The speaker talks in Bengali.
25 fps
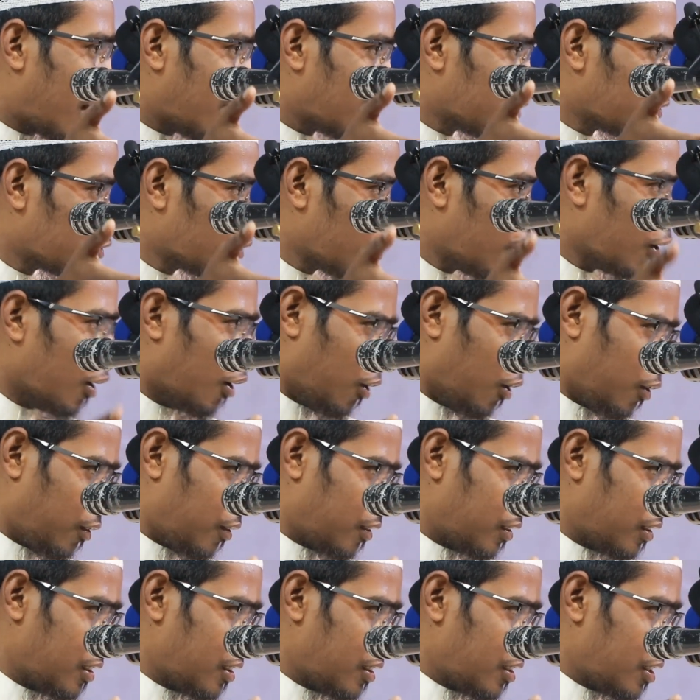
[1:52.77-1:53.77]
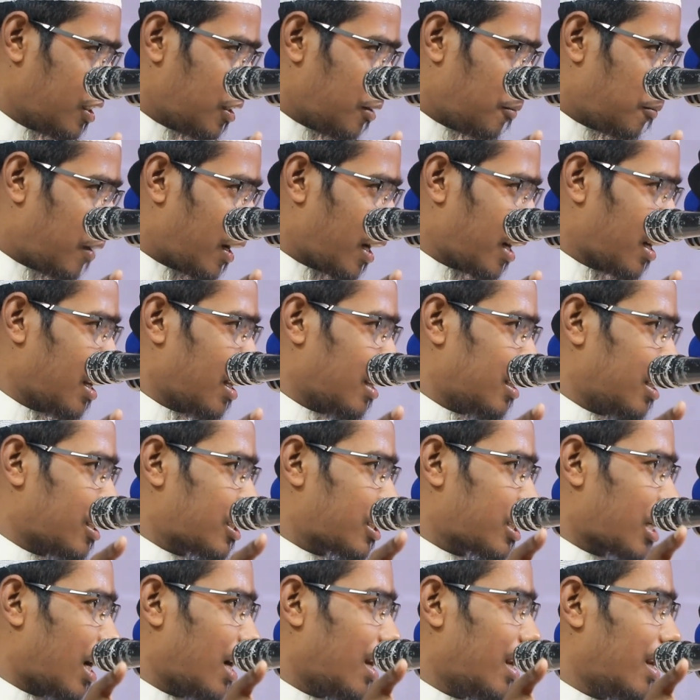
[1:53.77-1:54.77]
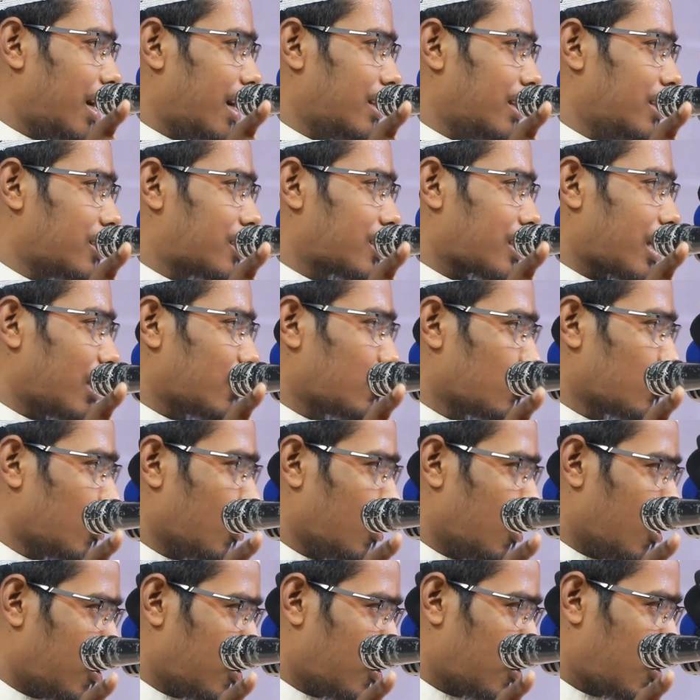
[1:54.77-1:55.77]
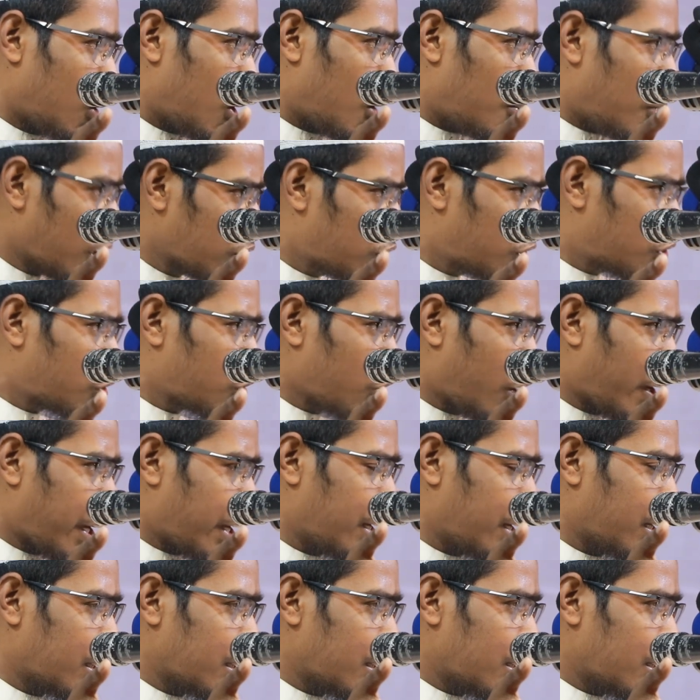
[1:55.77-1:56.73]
আন্দোলন বাংলাদেশ আহলে হাদিস আন্দোলন অবশ্যই